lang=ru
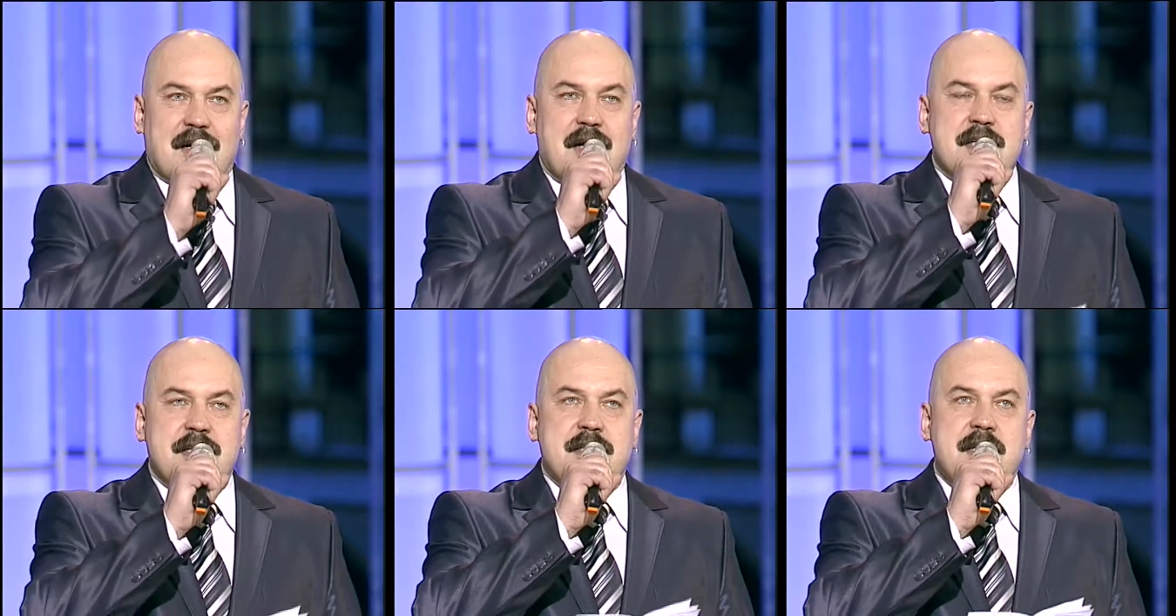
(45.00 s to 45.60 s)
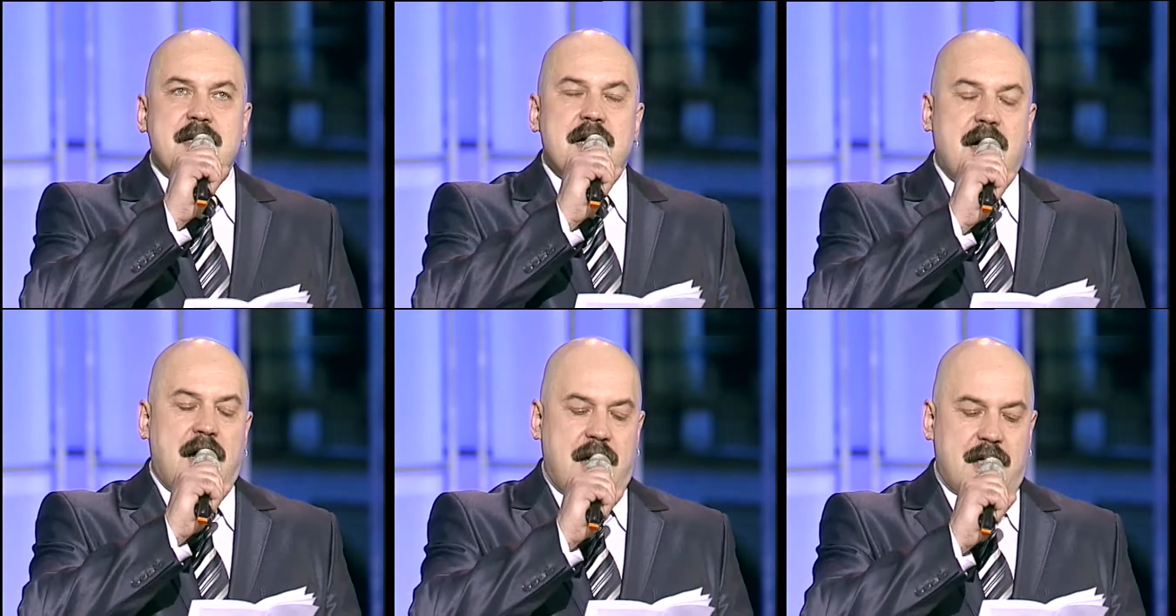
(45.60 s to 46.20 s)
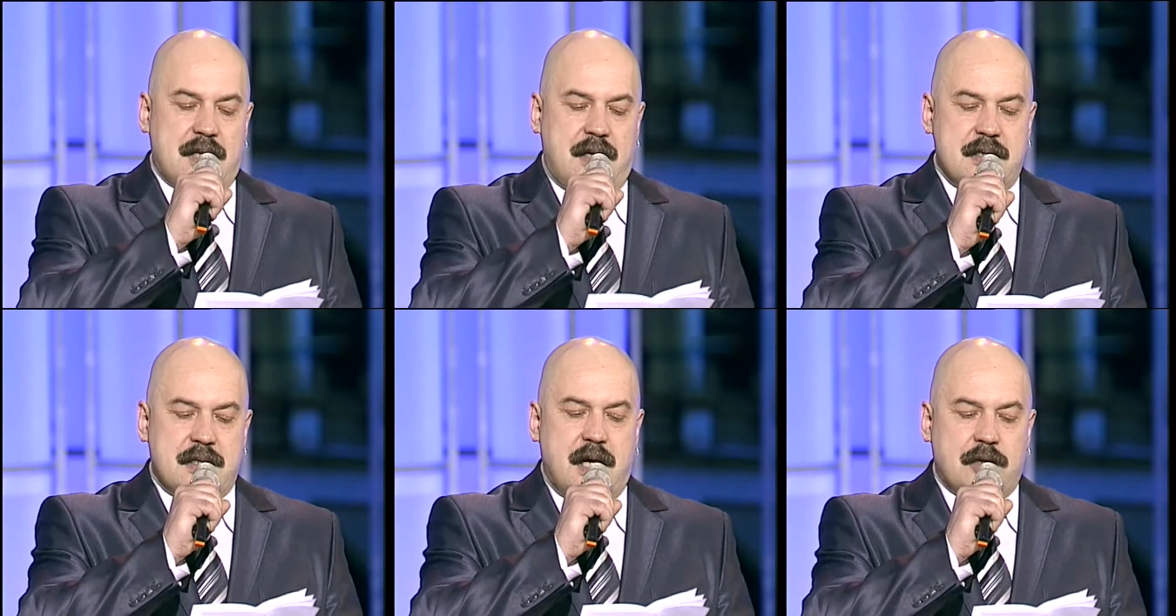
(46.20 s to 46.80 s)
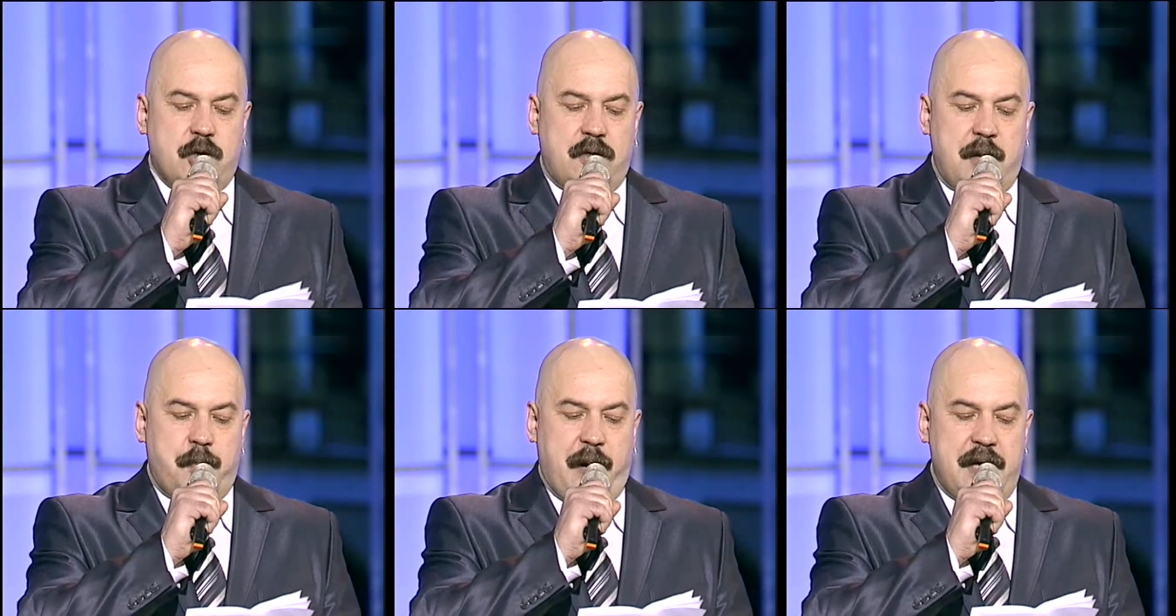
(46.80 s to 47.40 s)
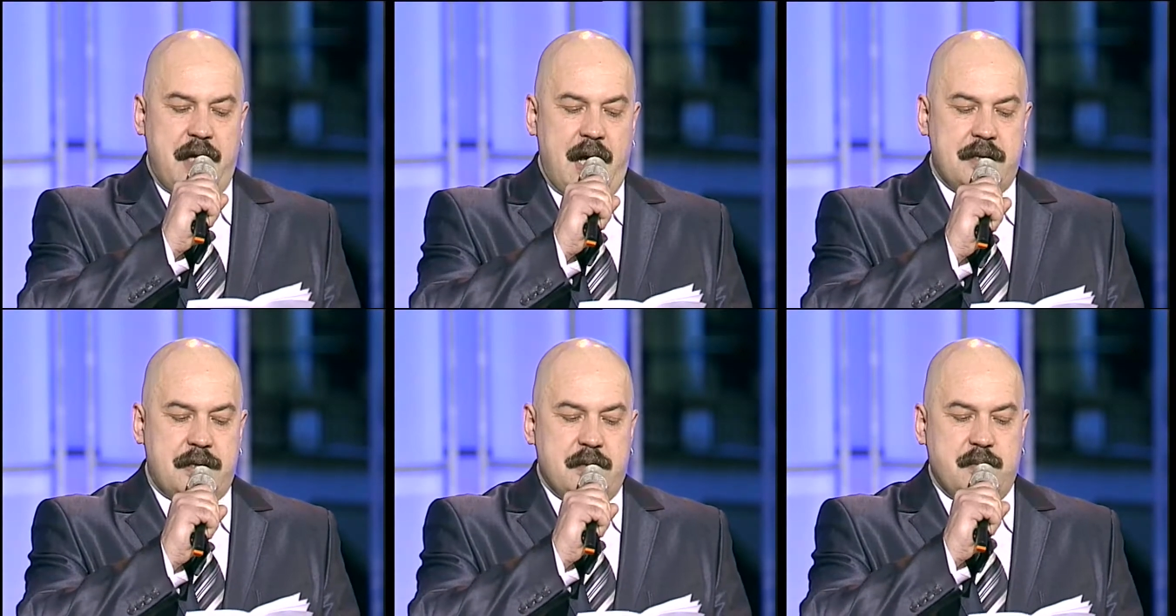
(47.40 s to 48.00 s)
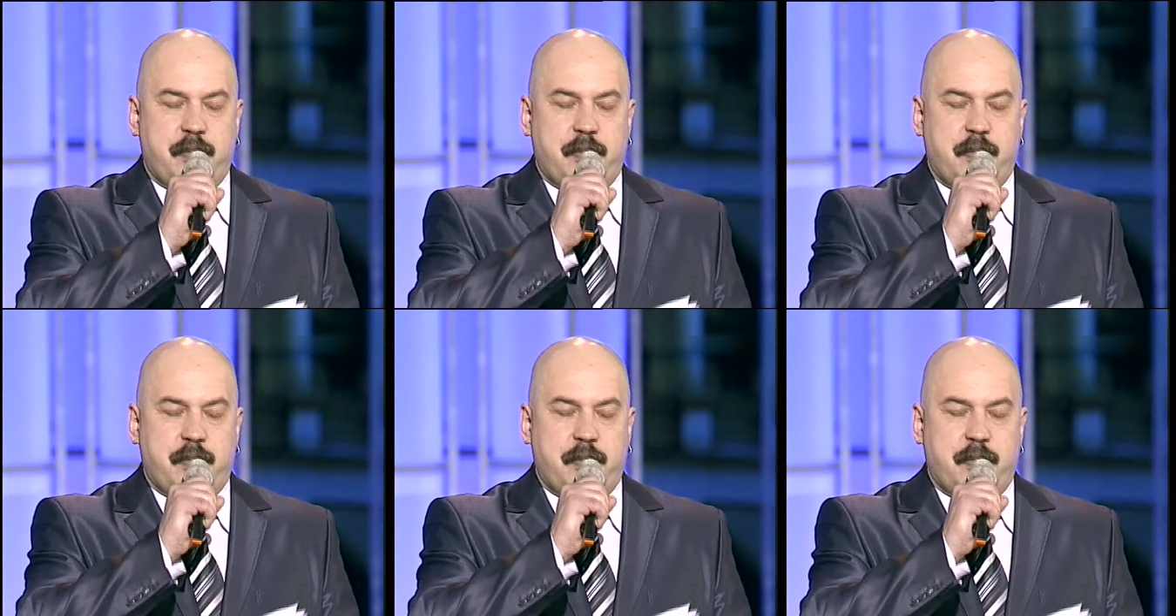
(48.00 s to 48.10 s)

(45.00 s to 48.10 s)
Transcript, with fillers: Россия оказалась готова понять,